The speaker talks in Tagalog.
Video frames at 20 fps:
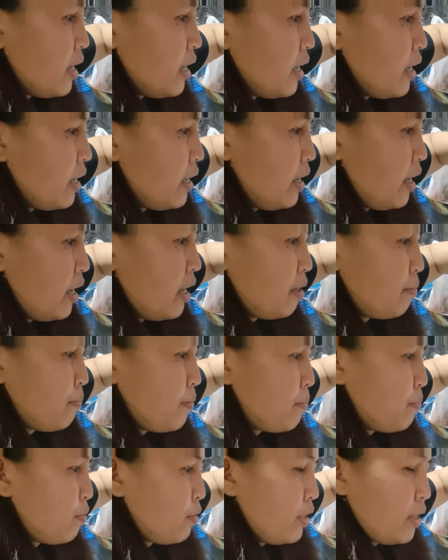Ayan,
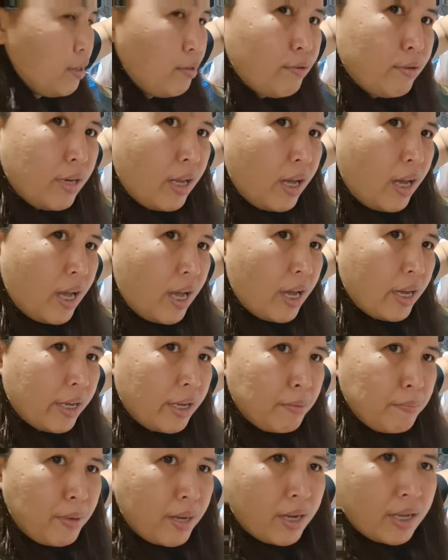paborito ng aking
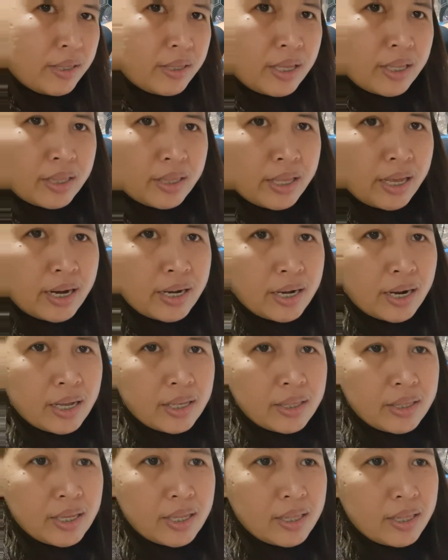mga tindera at
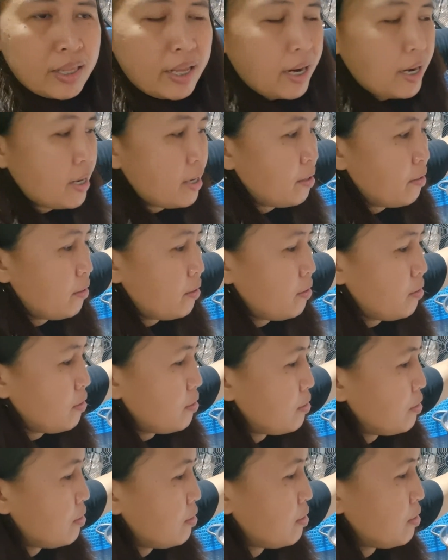tindero.
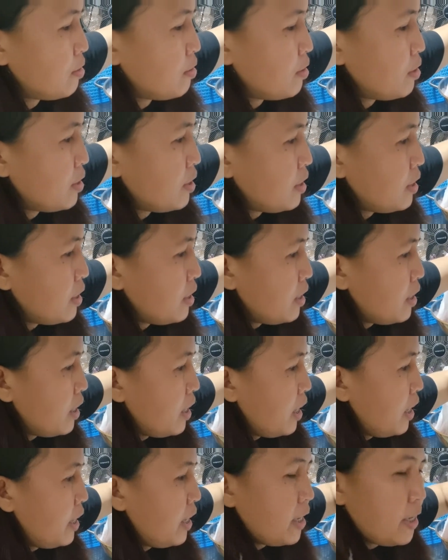
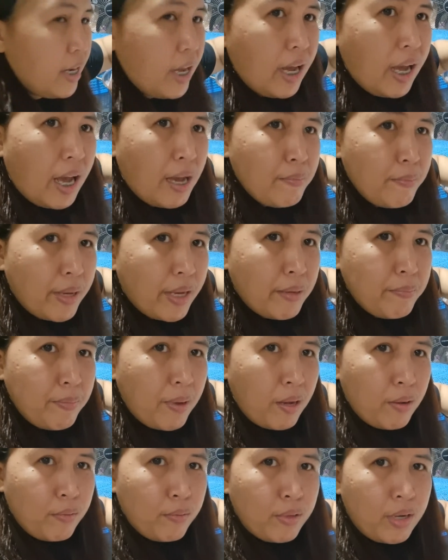Ayan ang aming
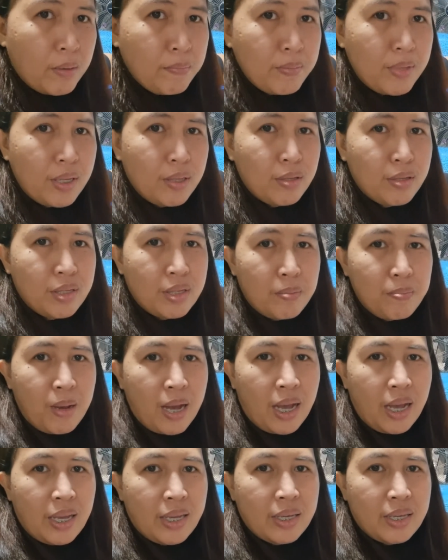pang-ulam dito sa
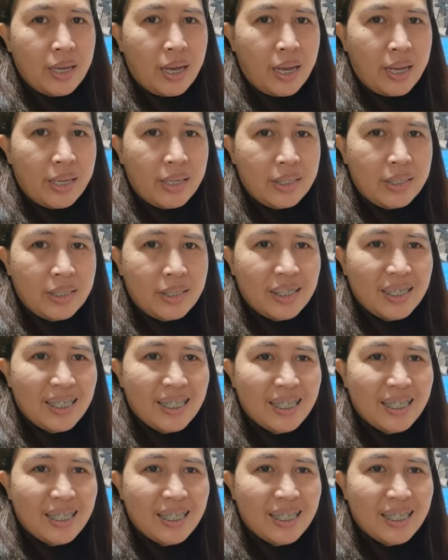bahay, guys.